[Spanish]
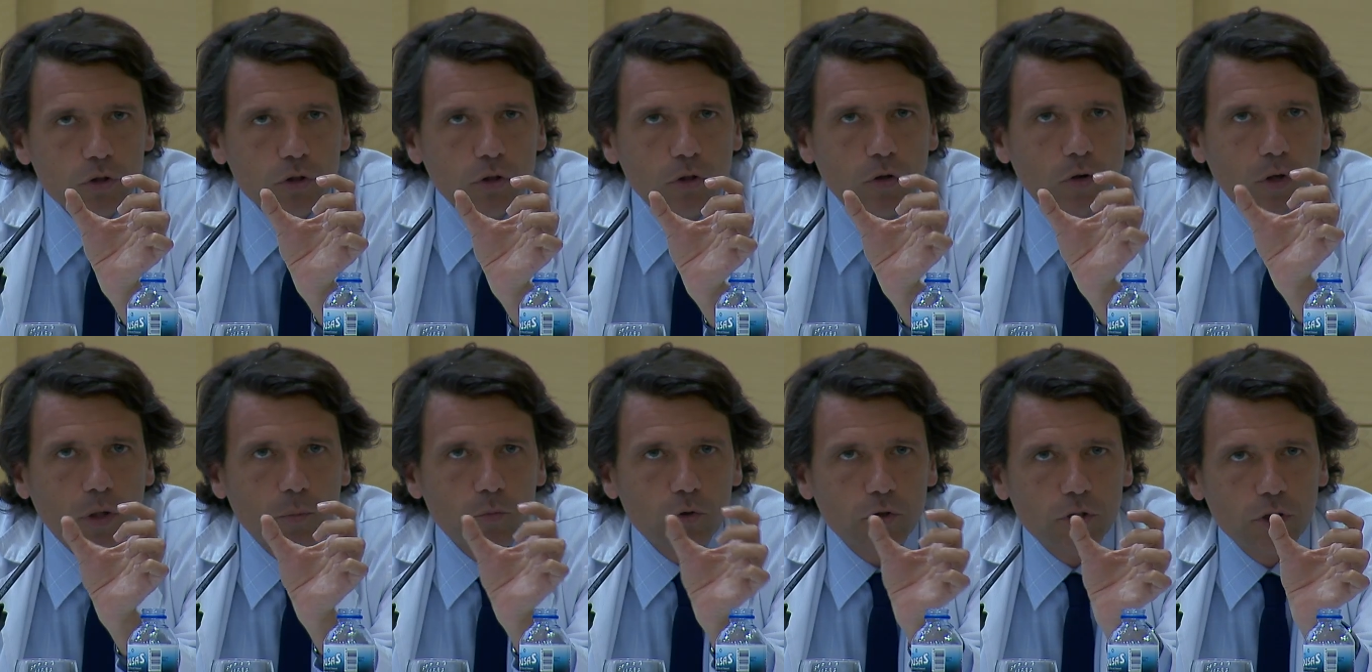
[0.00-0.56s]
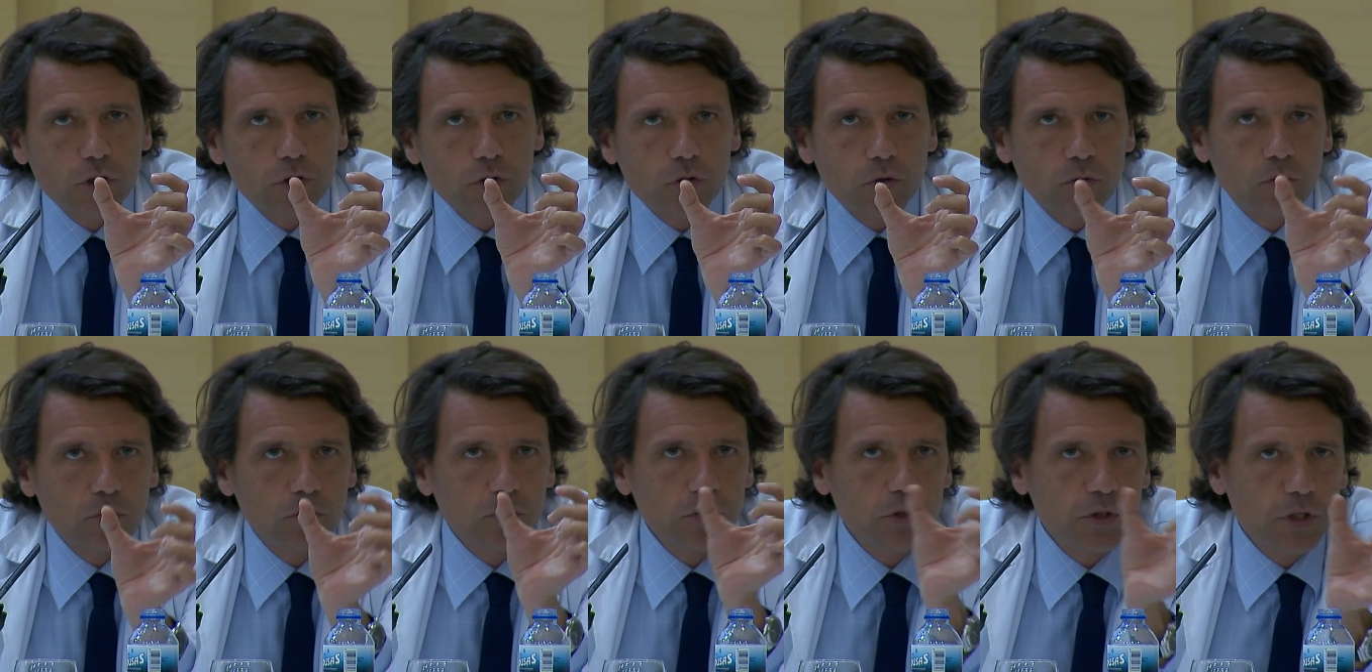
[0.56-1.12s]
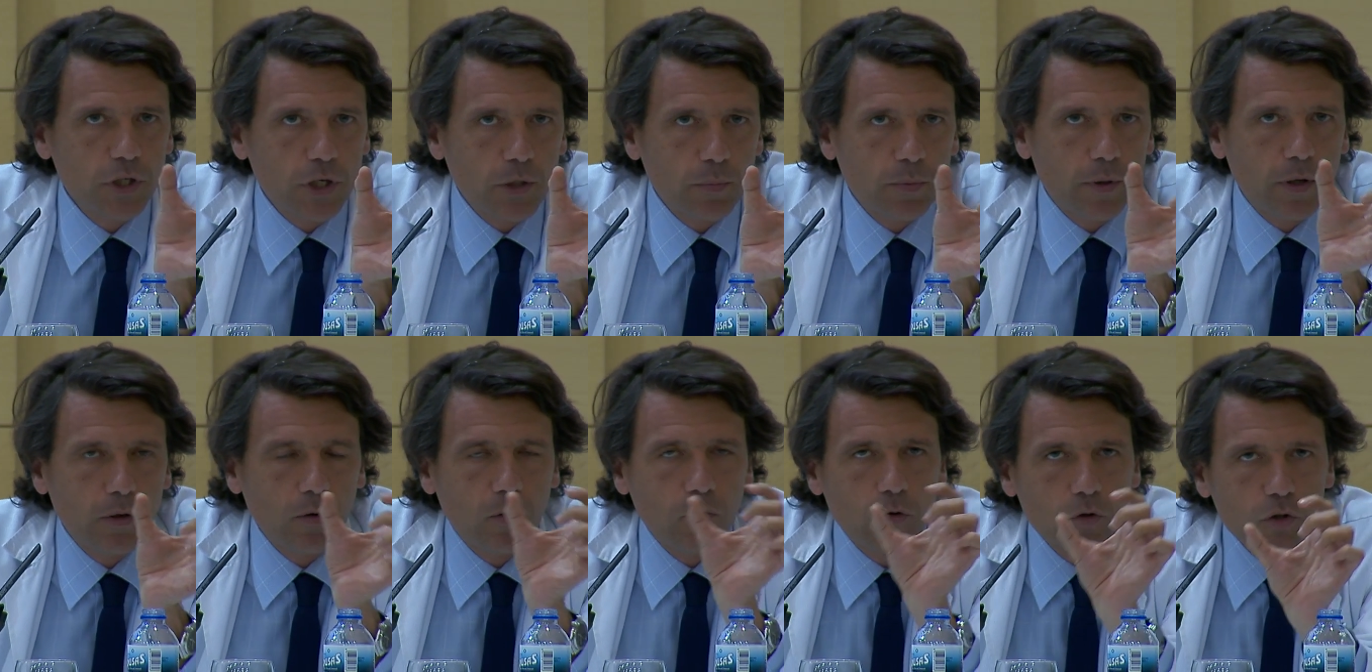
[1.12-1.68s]
si lo que hemos hecho
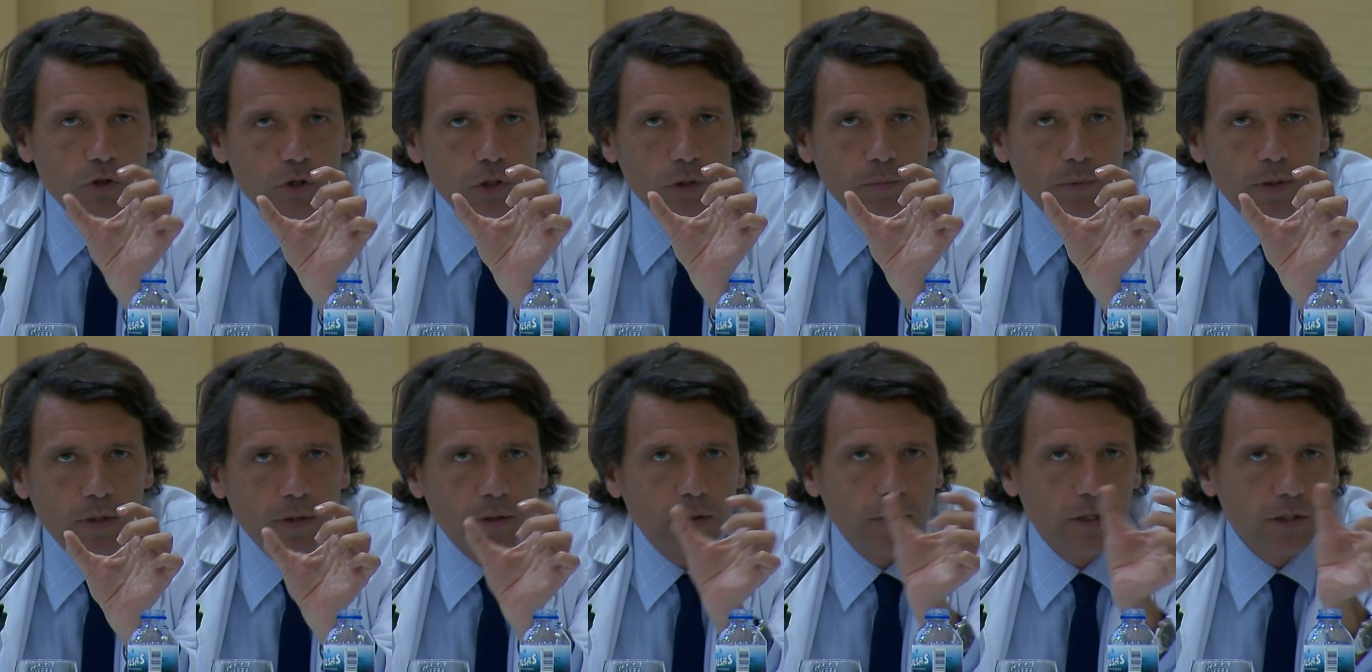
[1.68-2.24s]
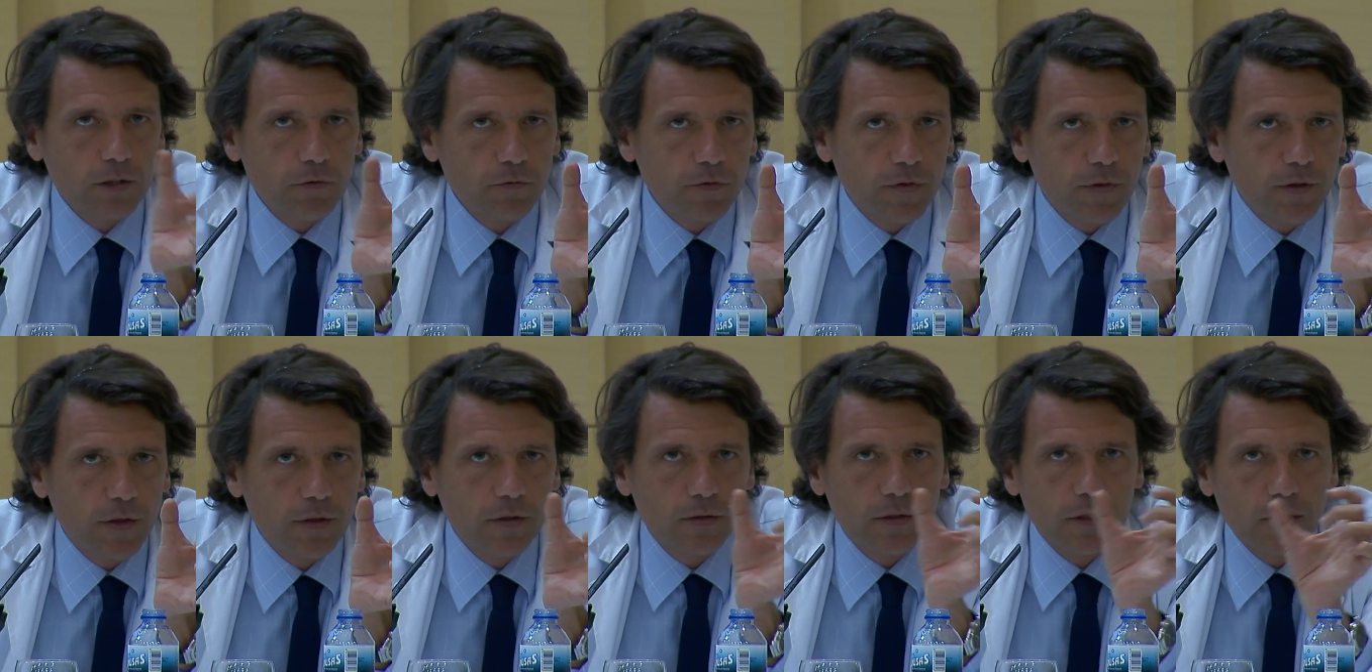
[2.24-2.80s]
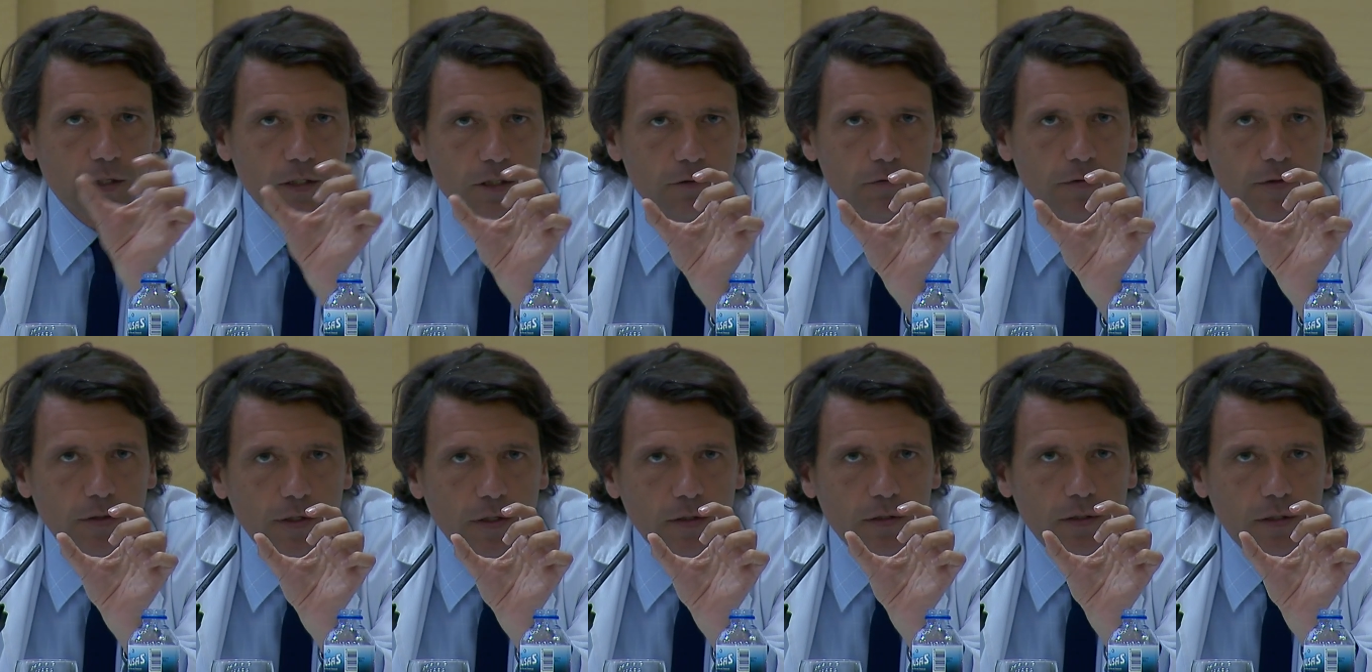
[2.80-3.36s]
sirve o no sirve, es eficiente, es
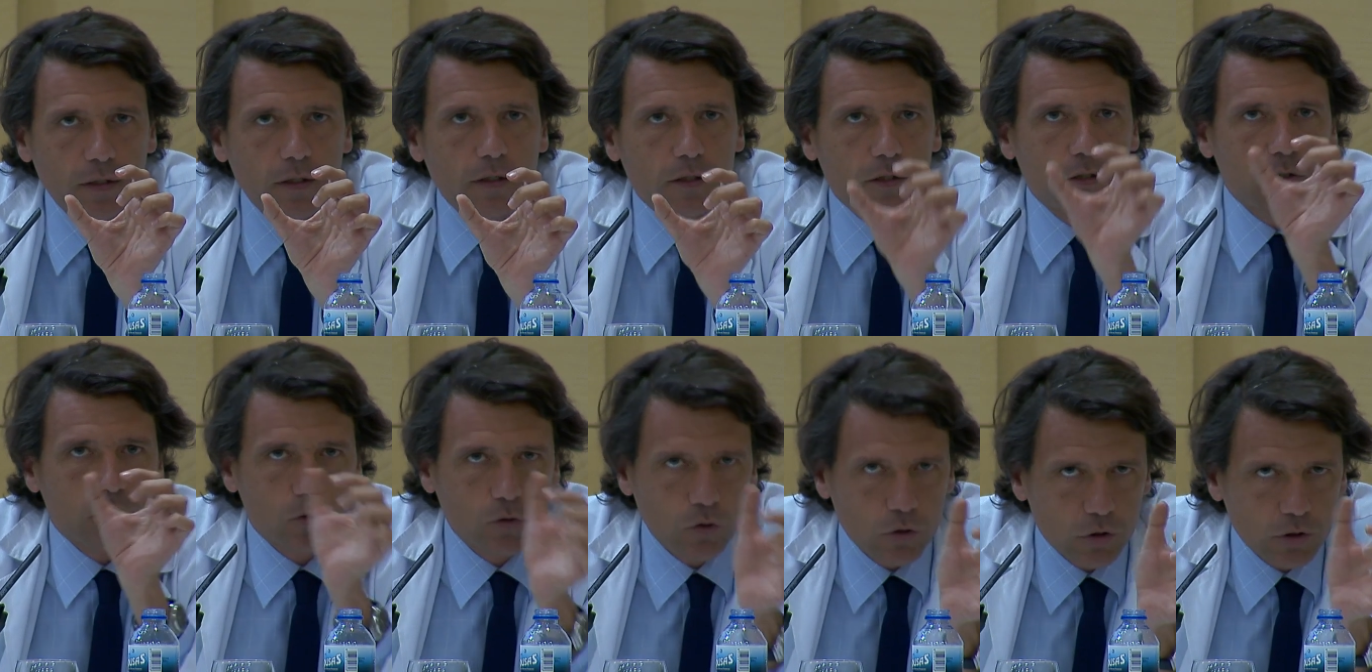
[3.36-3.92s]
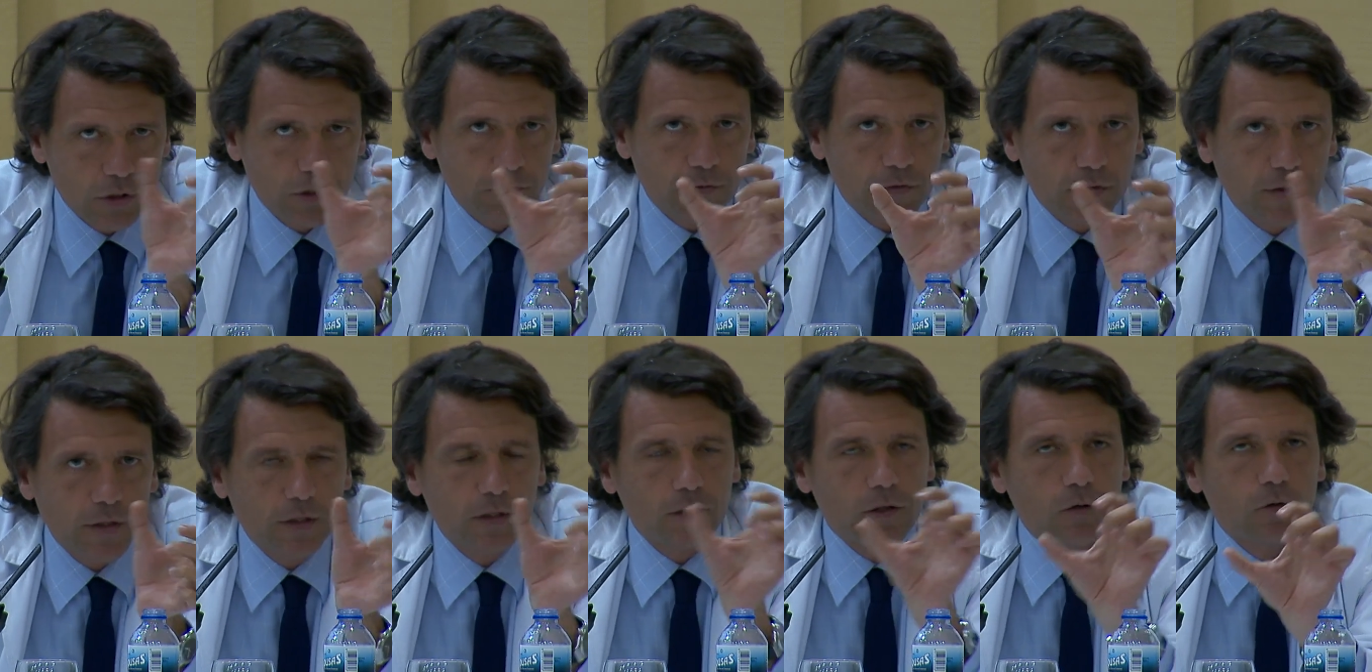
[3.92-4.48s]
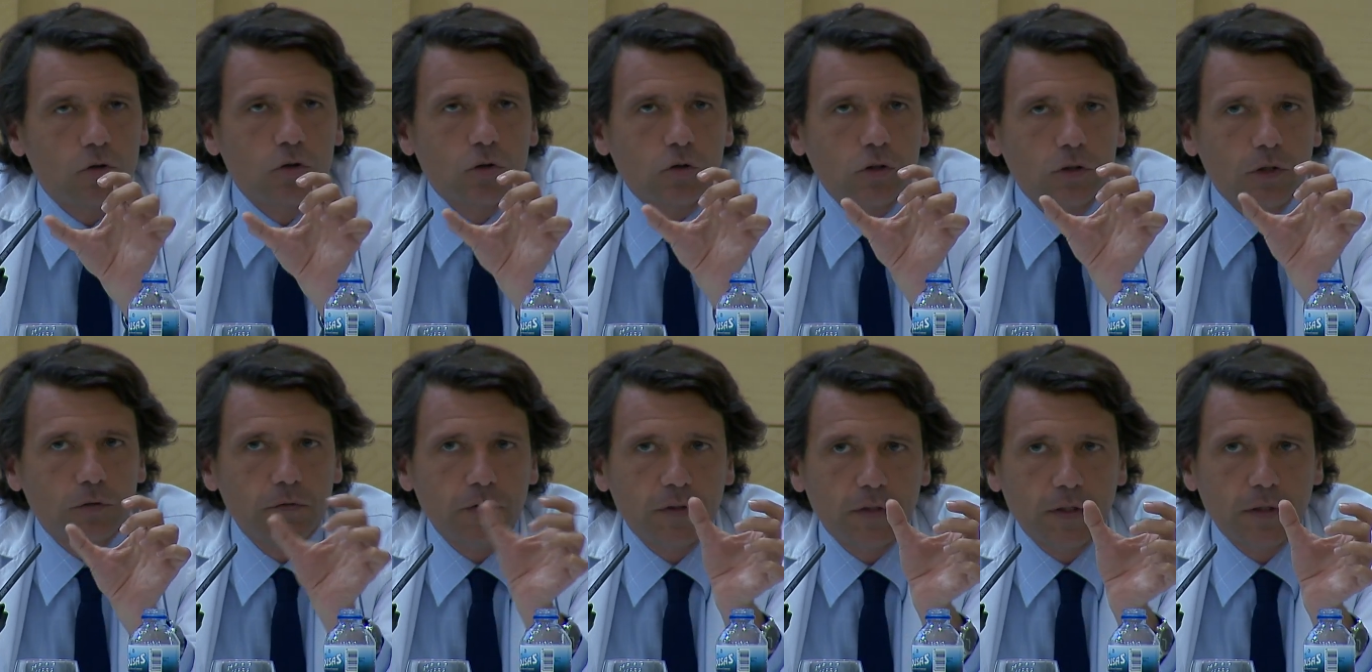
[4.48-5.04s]
eficiente, es coste eficiente o no es
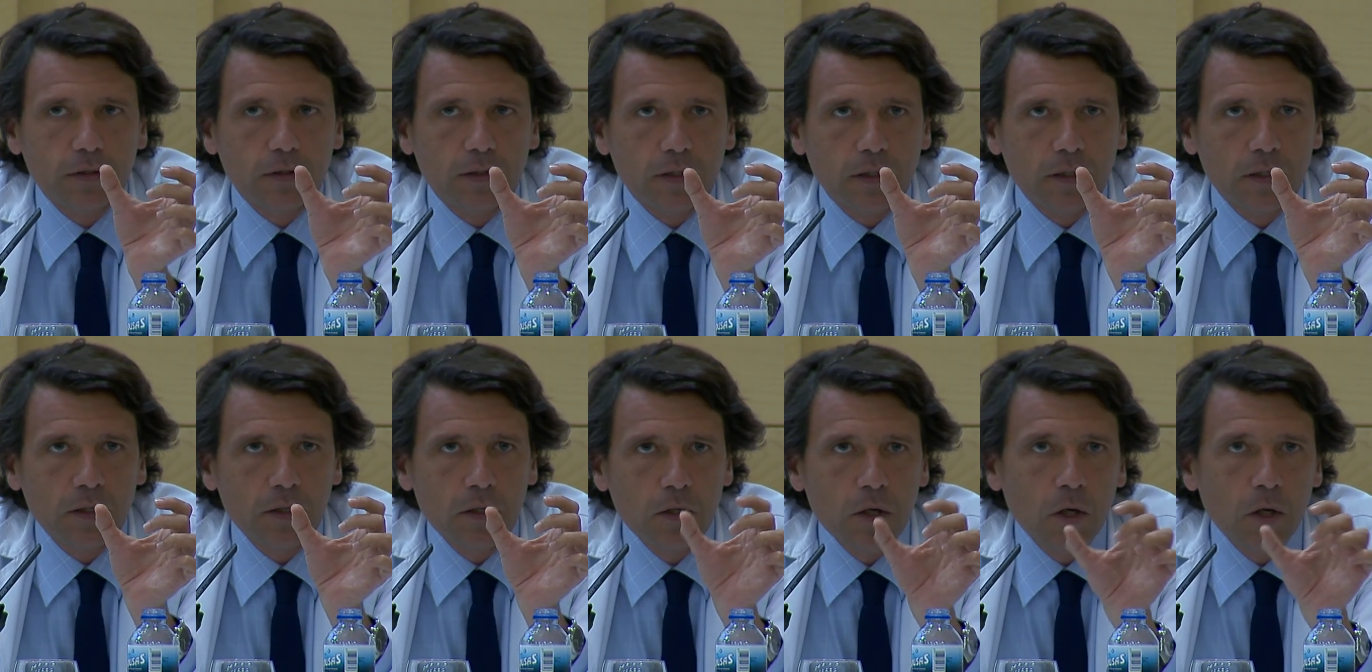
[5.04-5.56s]
coste eficiente,